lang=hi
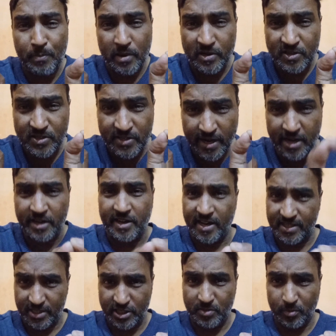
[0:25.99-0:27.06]
परसेंट
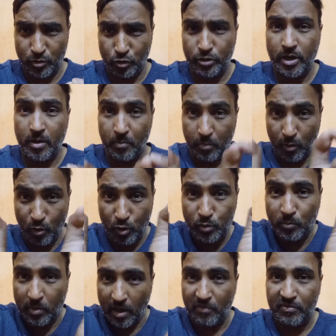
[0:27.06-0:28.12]
केसेस में जो कि बहुत
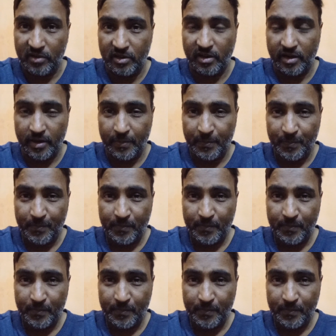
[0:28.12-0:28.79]
बड़ा फिगर है